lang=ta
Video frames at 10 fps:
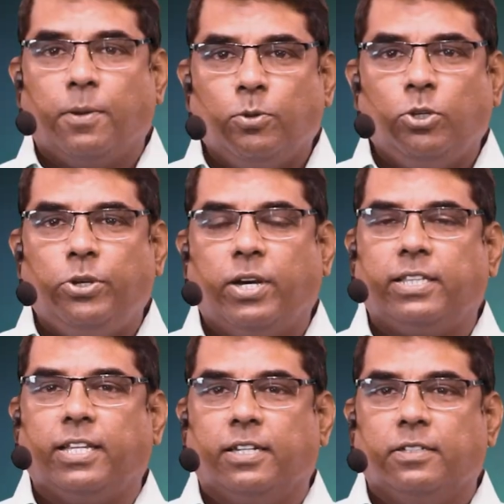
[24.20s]
இந்த புது
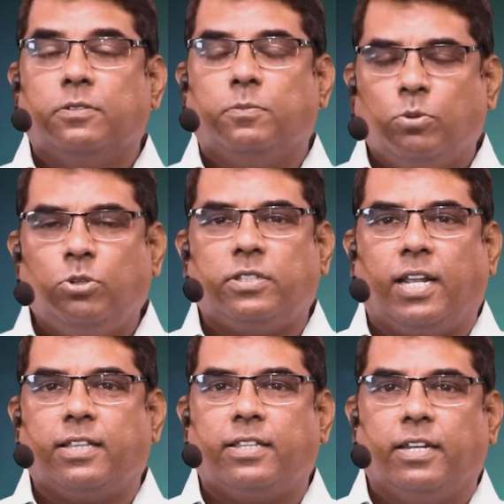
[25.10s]
யுகத்தில் புது
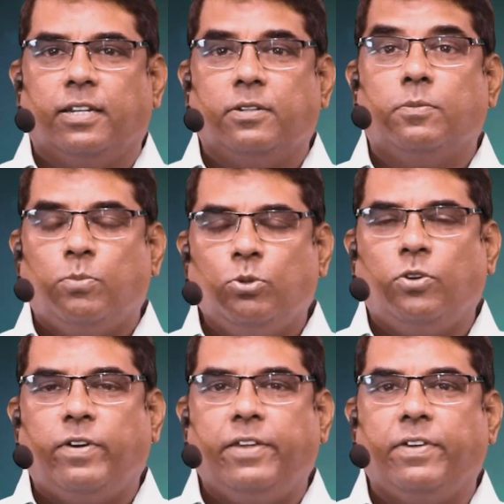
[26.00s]
தளத்தில்
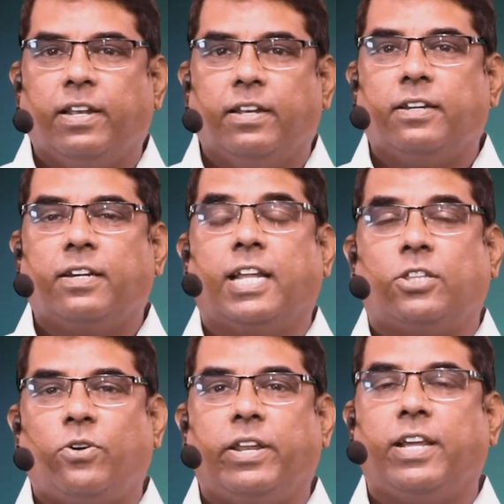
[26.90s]
புது வடிவில்
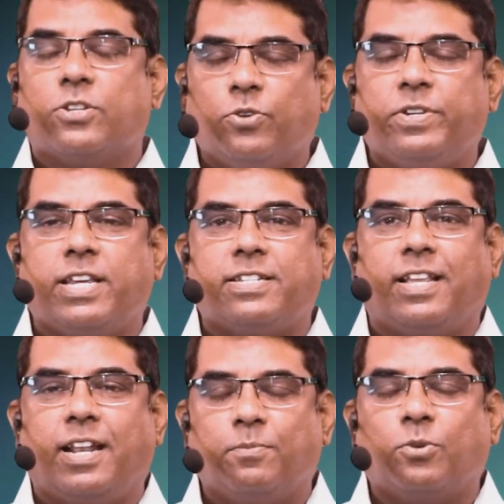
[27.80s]
கர்த்தருடைய
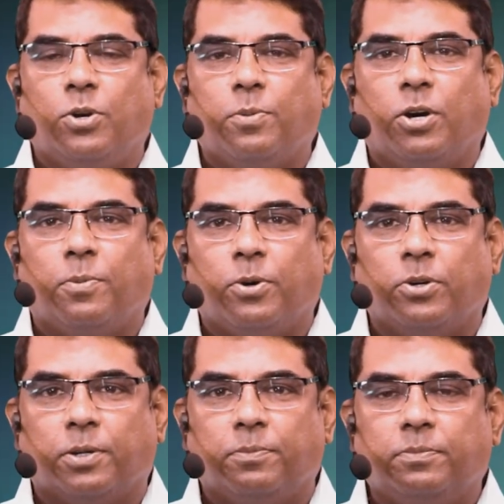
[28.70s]
சுவிசேஷத்தை நாம் கொண்டு போக
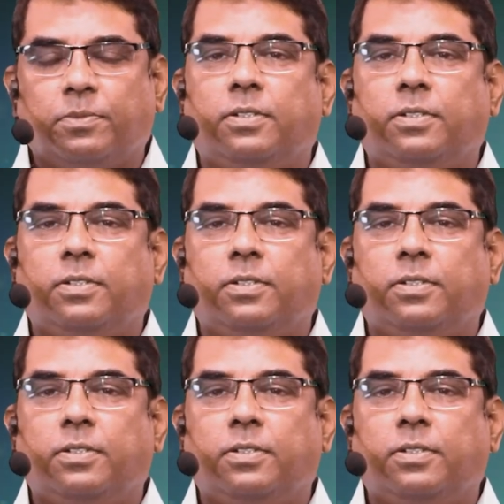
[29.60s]
போகிறோம்